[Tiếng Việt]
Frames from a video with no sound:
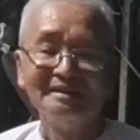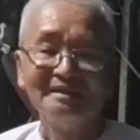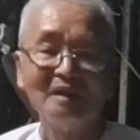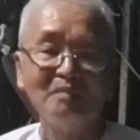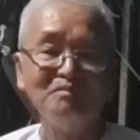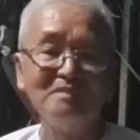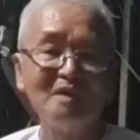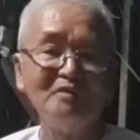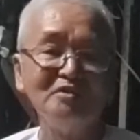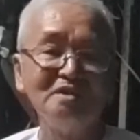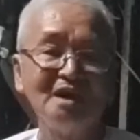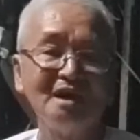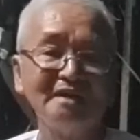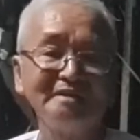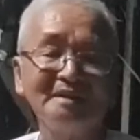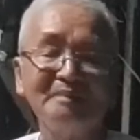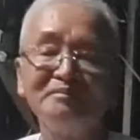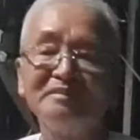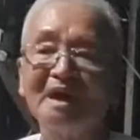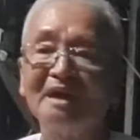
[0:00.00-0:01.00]
không bao
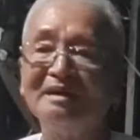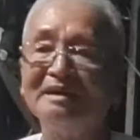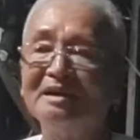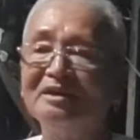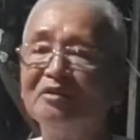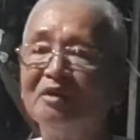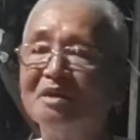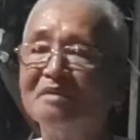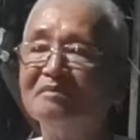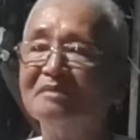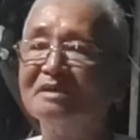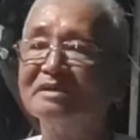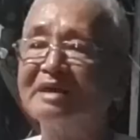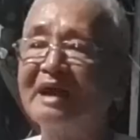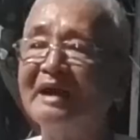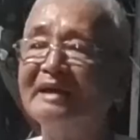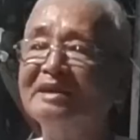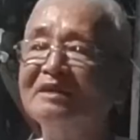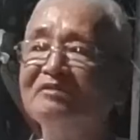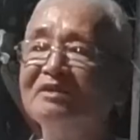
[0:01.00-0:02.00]
giờ chấp nhận cái chuyện mà
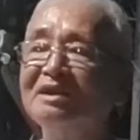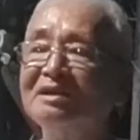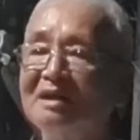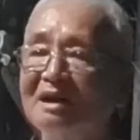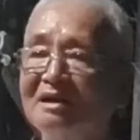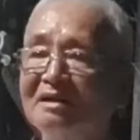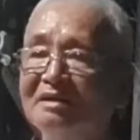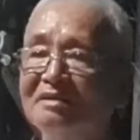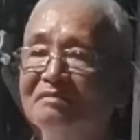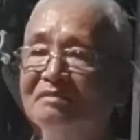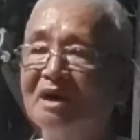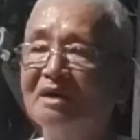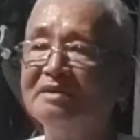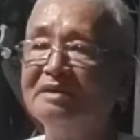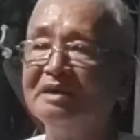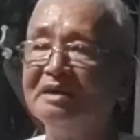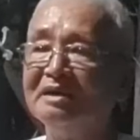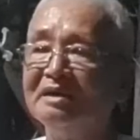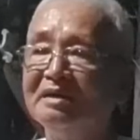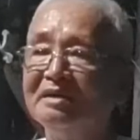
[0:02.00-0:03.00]
chạy theo danh lợi bởi
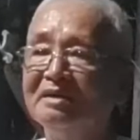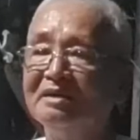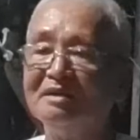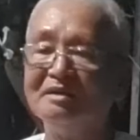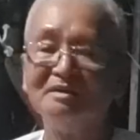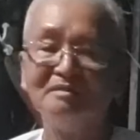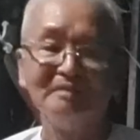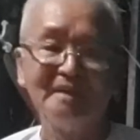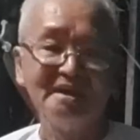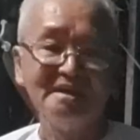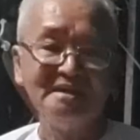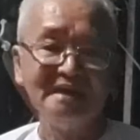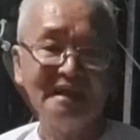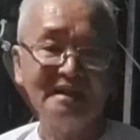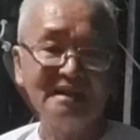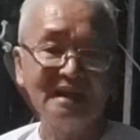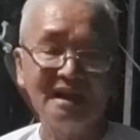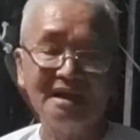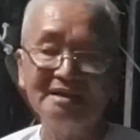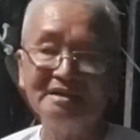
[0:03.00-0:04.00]
vì bị
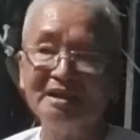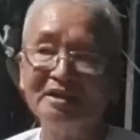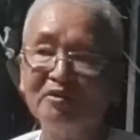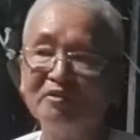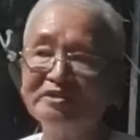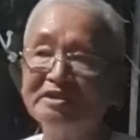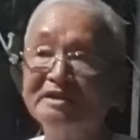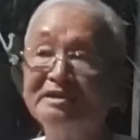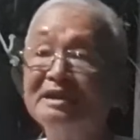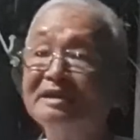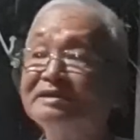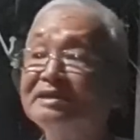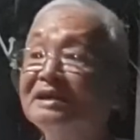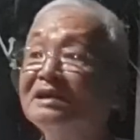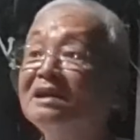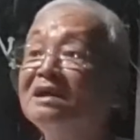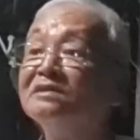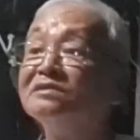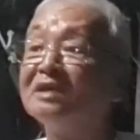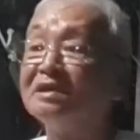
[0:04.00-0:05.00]
danh lợi thì nó sẽ
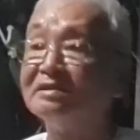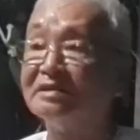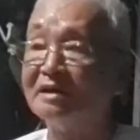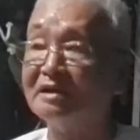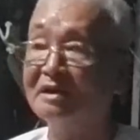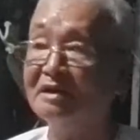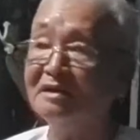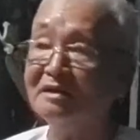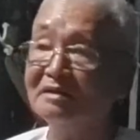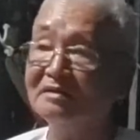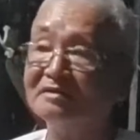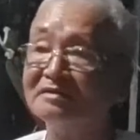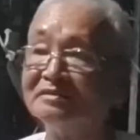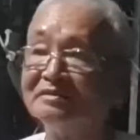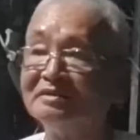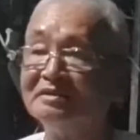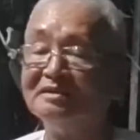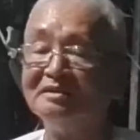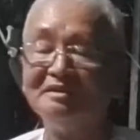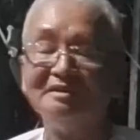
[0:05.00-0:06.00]
xe lơi tình nghĩa
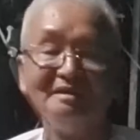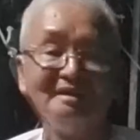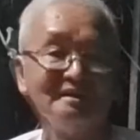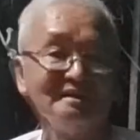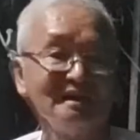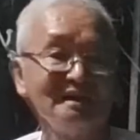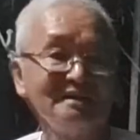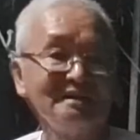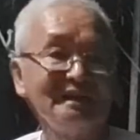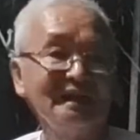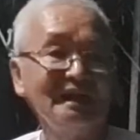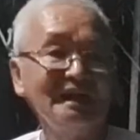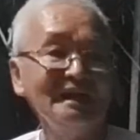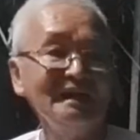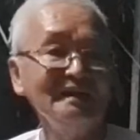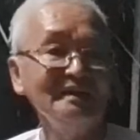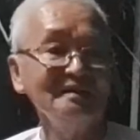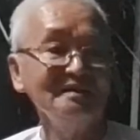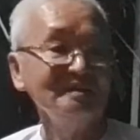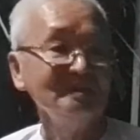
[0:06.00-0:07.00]
thành
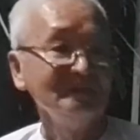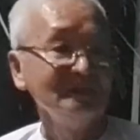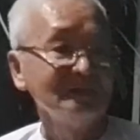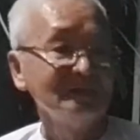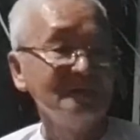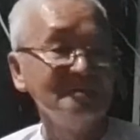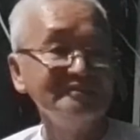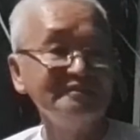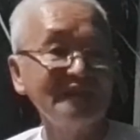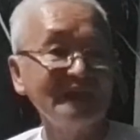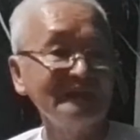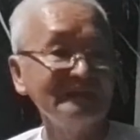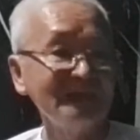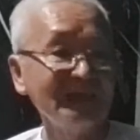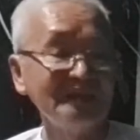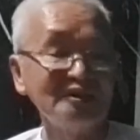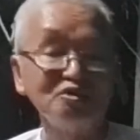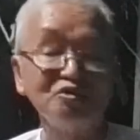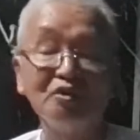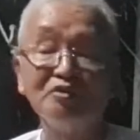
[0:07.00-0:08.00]
ra cứ tranh
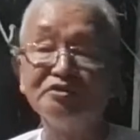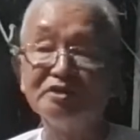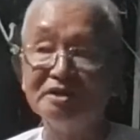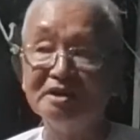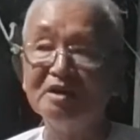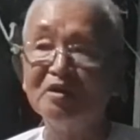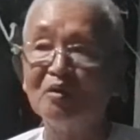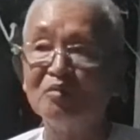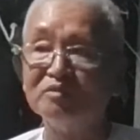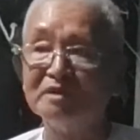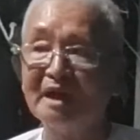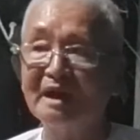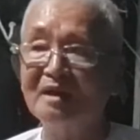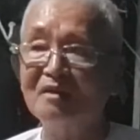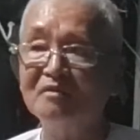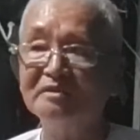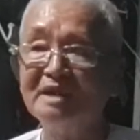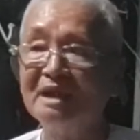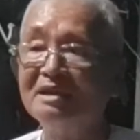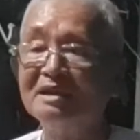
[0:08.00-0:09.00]
giành soi xỉa cùng
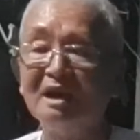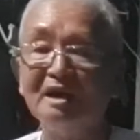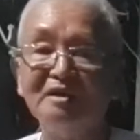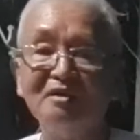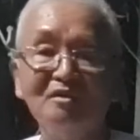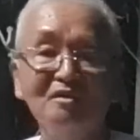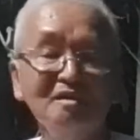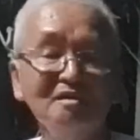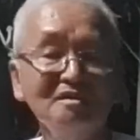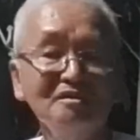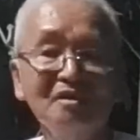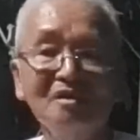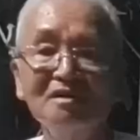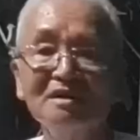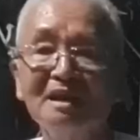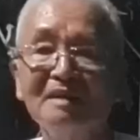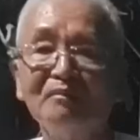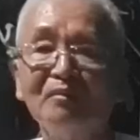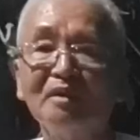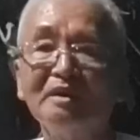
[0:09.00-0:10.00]
nhau danh lợi nó nó
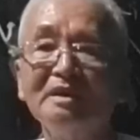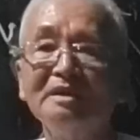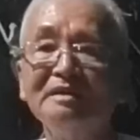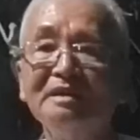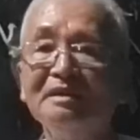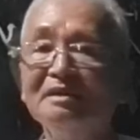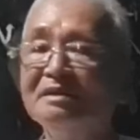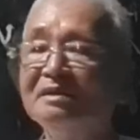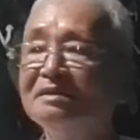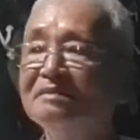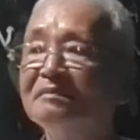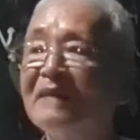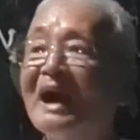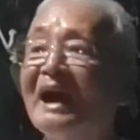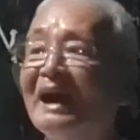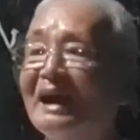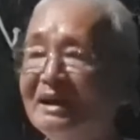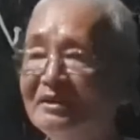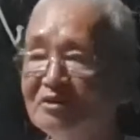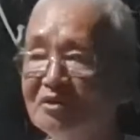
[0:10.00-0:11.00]
làm cái
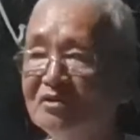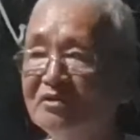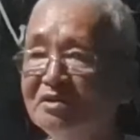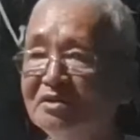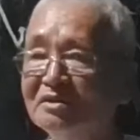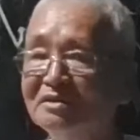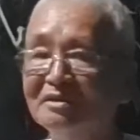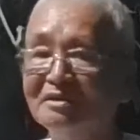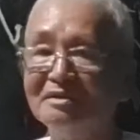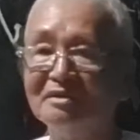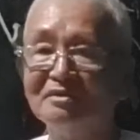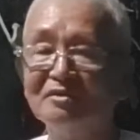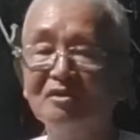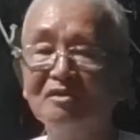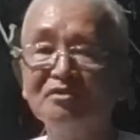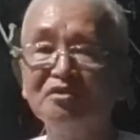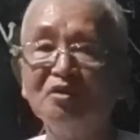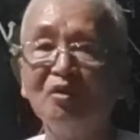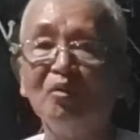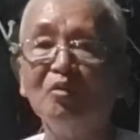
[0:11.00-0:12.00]
bả thôi
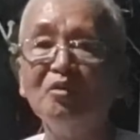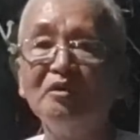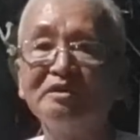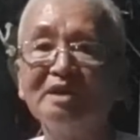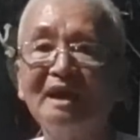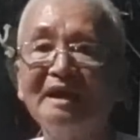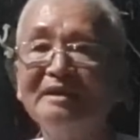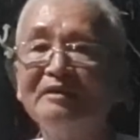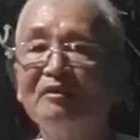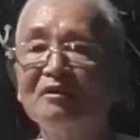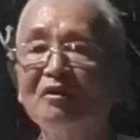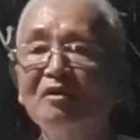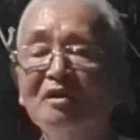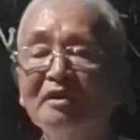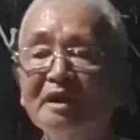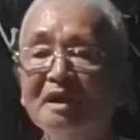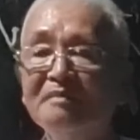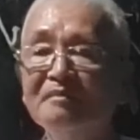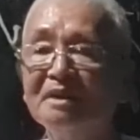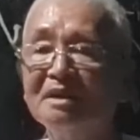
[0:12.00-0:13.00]
nó dụ người ta leo
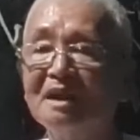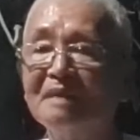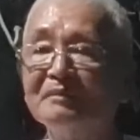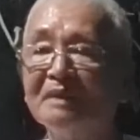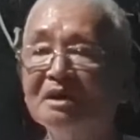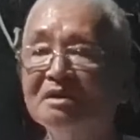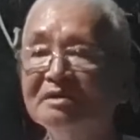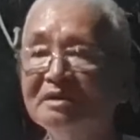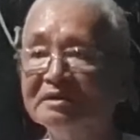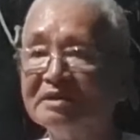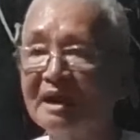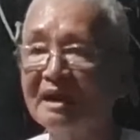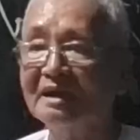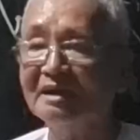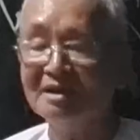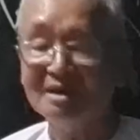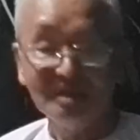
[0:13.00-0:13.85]
đó để mà làm hư người ta